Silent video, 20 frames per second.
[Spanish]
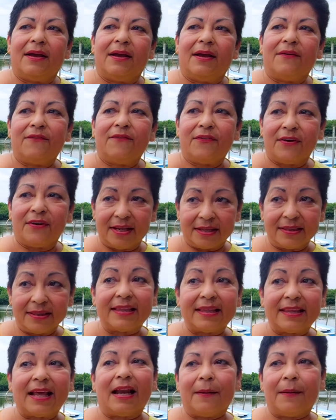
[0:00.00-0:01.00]
la cual
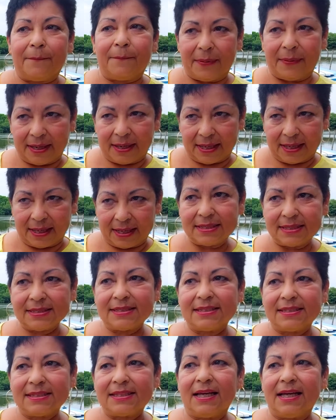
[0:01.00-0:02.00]
le daría
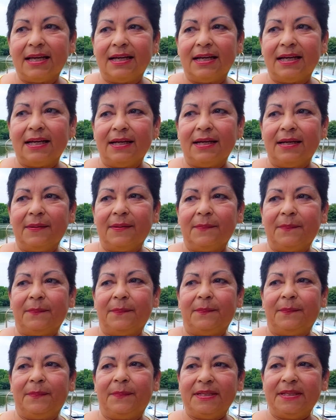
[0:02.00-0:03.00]
totalmente la vuelta a la
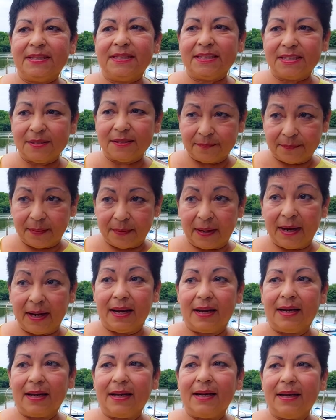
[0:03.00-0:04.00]
historia que se cuenta en la
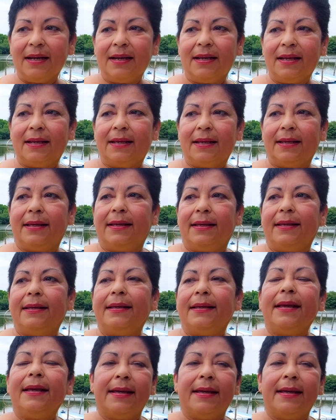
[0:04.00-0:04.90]
canción del grupo Maná.